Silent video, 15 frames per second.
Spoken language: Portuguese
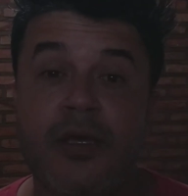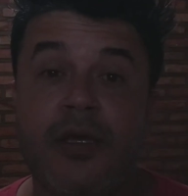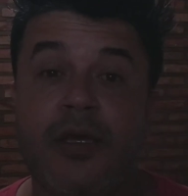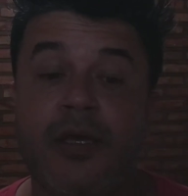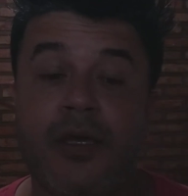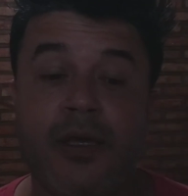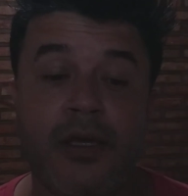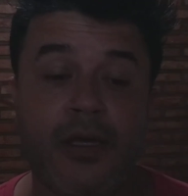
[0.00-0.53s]

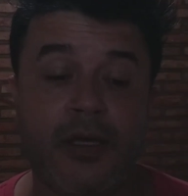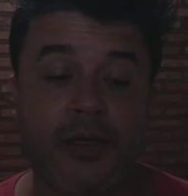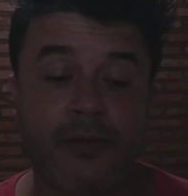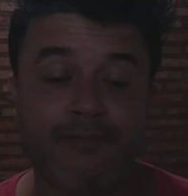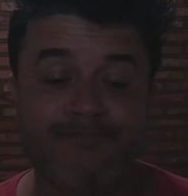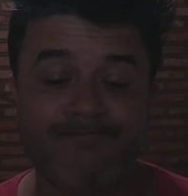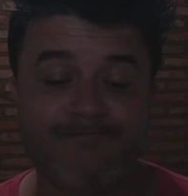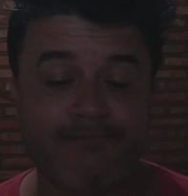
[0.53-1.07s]
É,
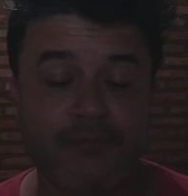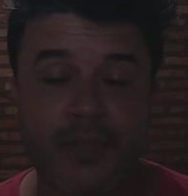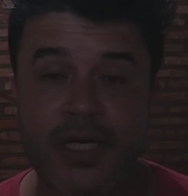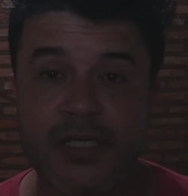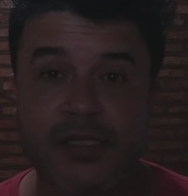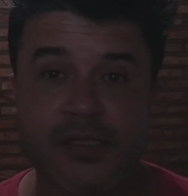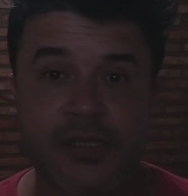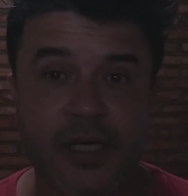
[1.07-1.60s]

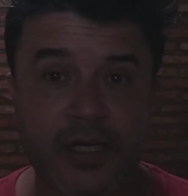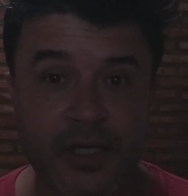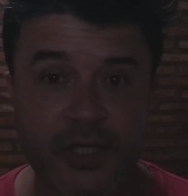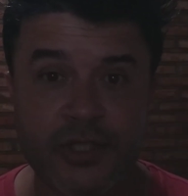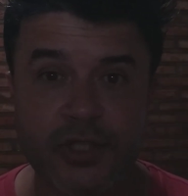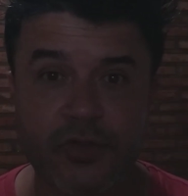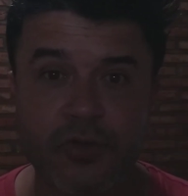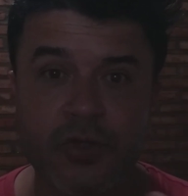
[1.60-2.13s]
mas
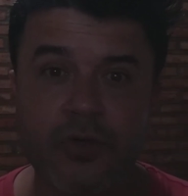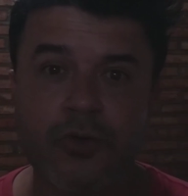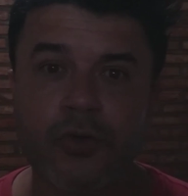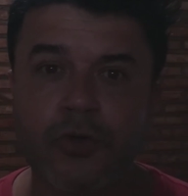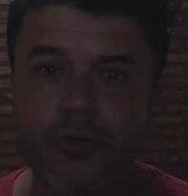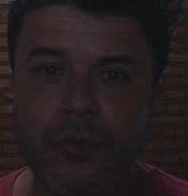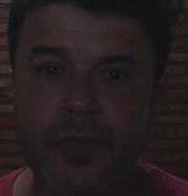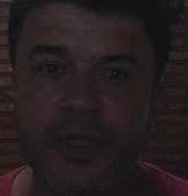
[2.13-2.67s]
acredito que o
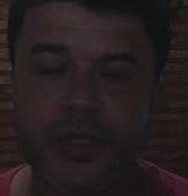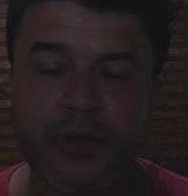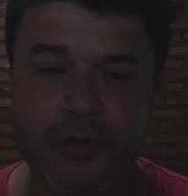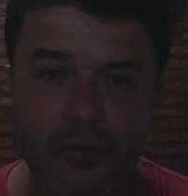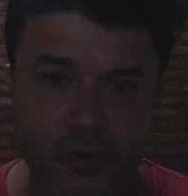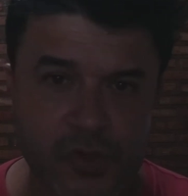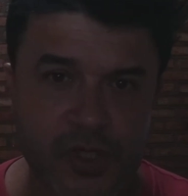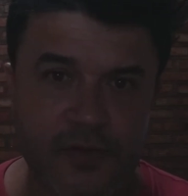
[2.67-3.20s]
YouTube,
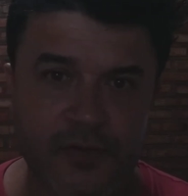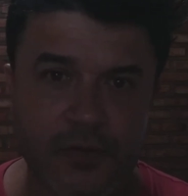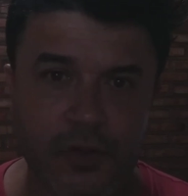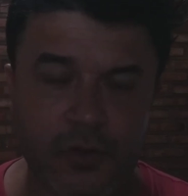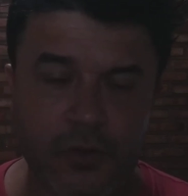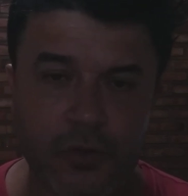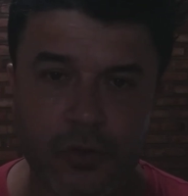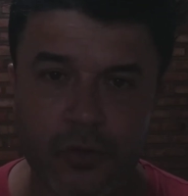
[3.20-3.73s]
no
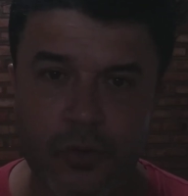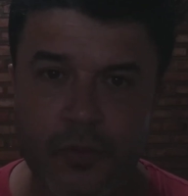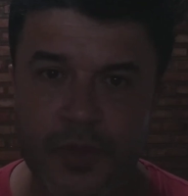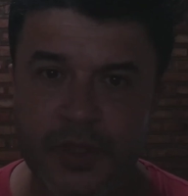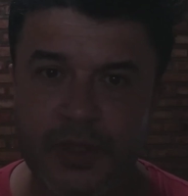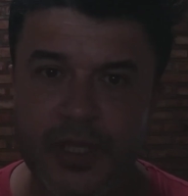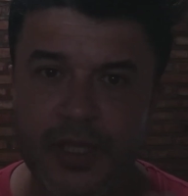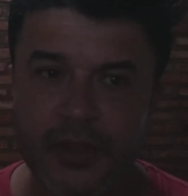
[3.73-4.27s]
servidor do
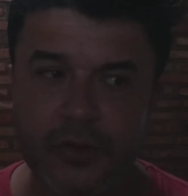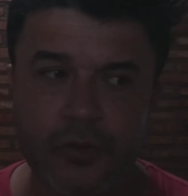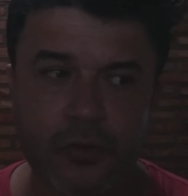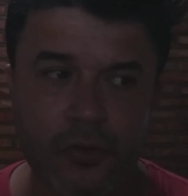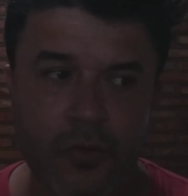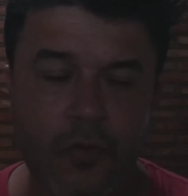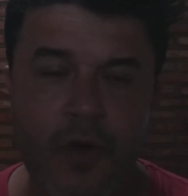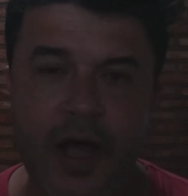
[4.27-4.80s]
YouTube, tenha
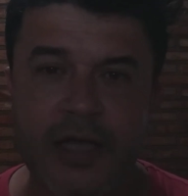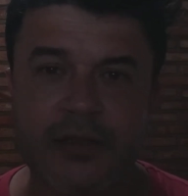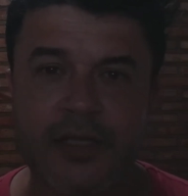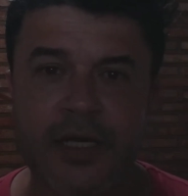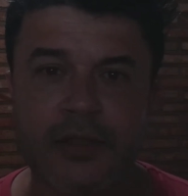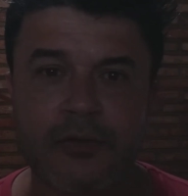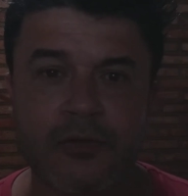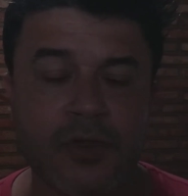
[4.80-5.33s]
tudo
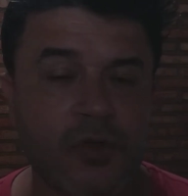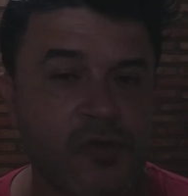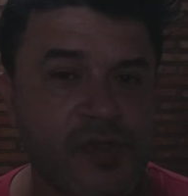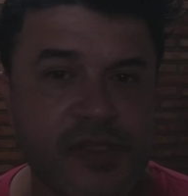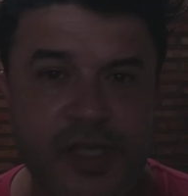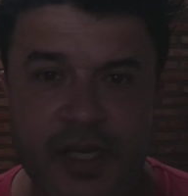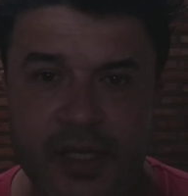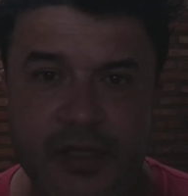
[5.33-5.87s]
guardado. Não
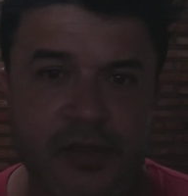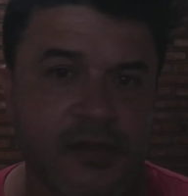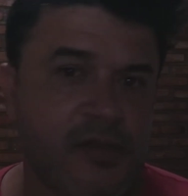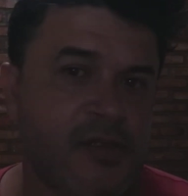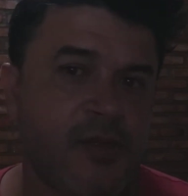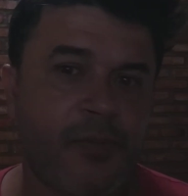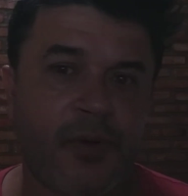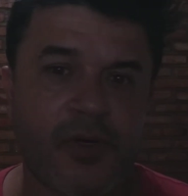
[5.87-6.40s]
sei
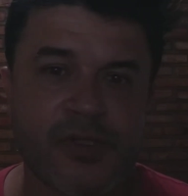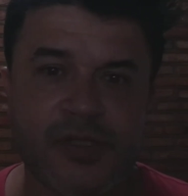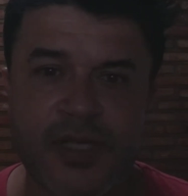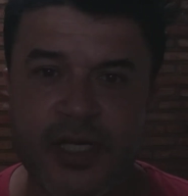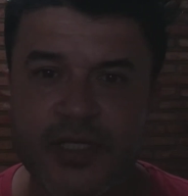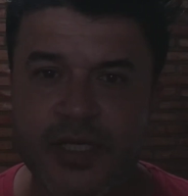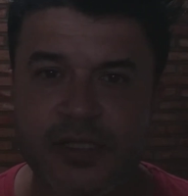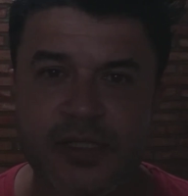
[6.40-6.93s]
se
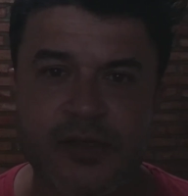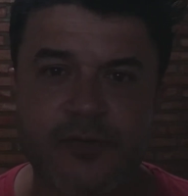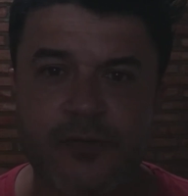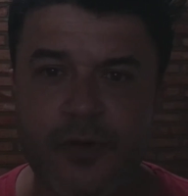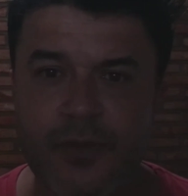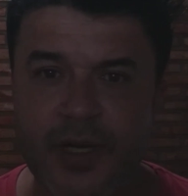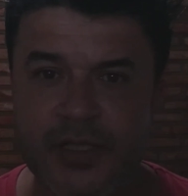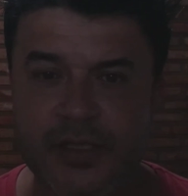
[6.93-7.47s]
procede essa
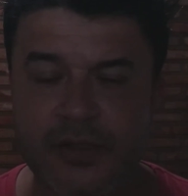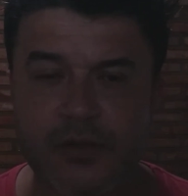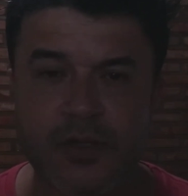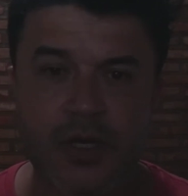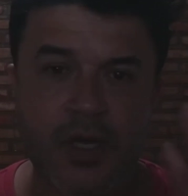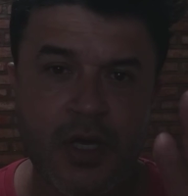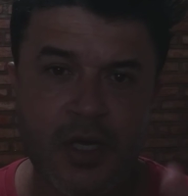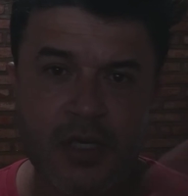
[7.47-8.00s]

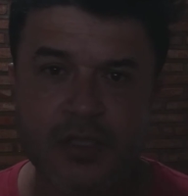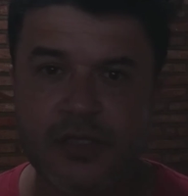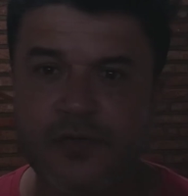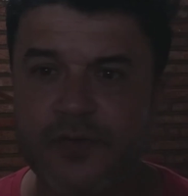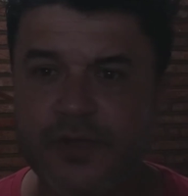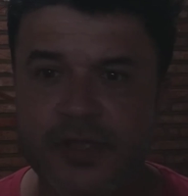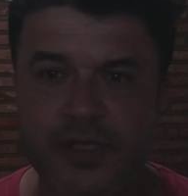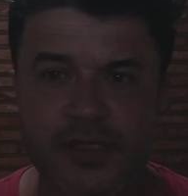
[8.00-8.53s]
informação. Se
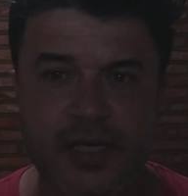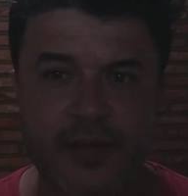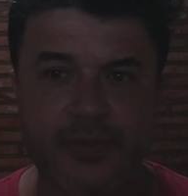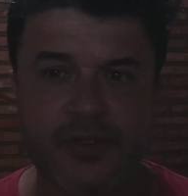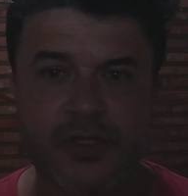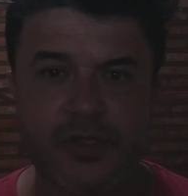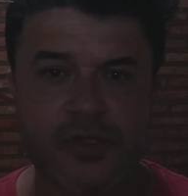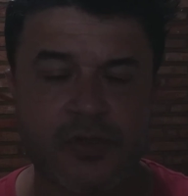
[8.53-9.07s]
você
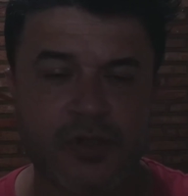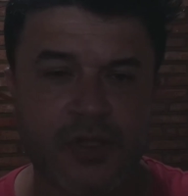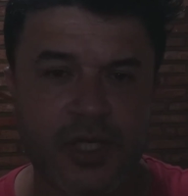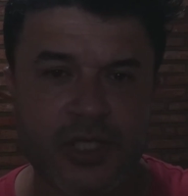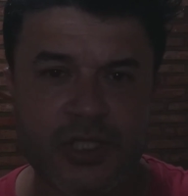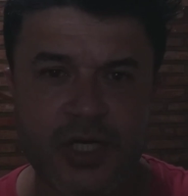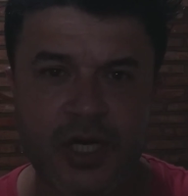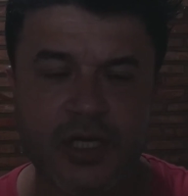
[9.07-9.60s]
sabe disso,
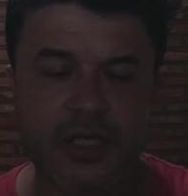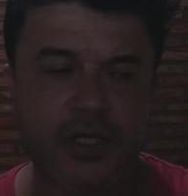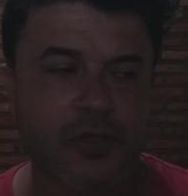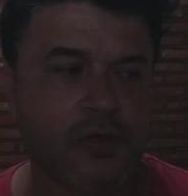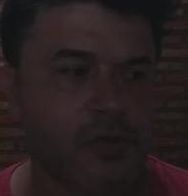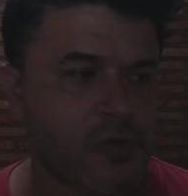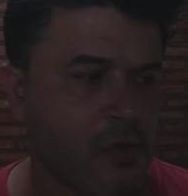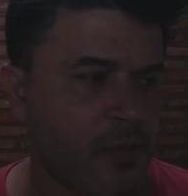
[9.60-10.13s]
deixa aqui
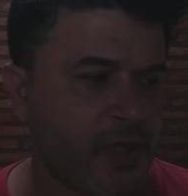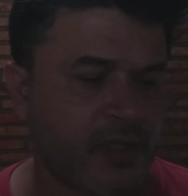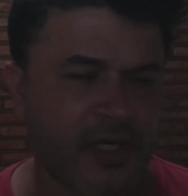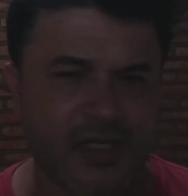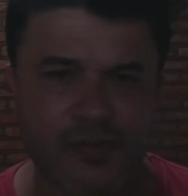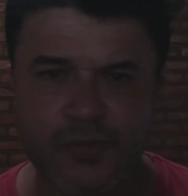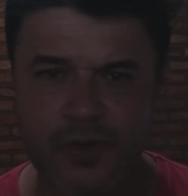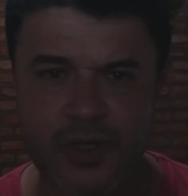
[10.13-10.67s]
nos
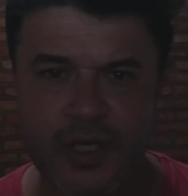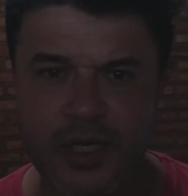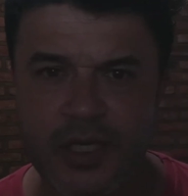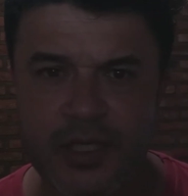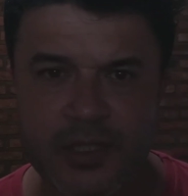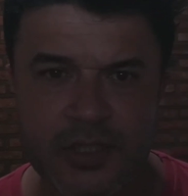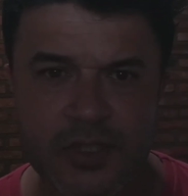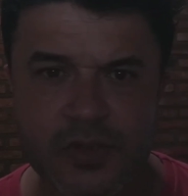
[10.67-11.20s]
comentários,
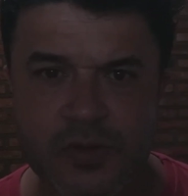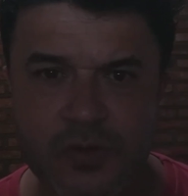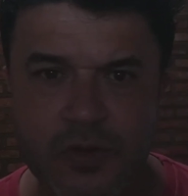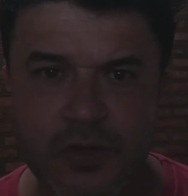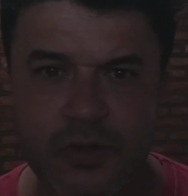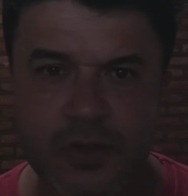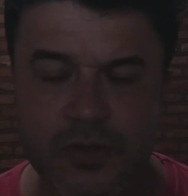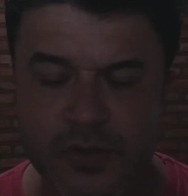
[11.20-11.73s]
porque disso
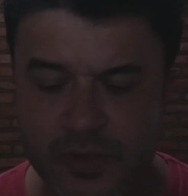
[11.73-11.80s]
eu não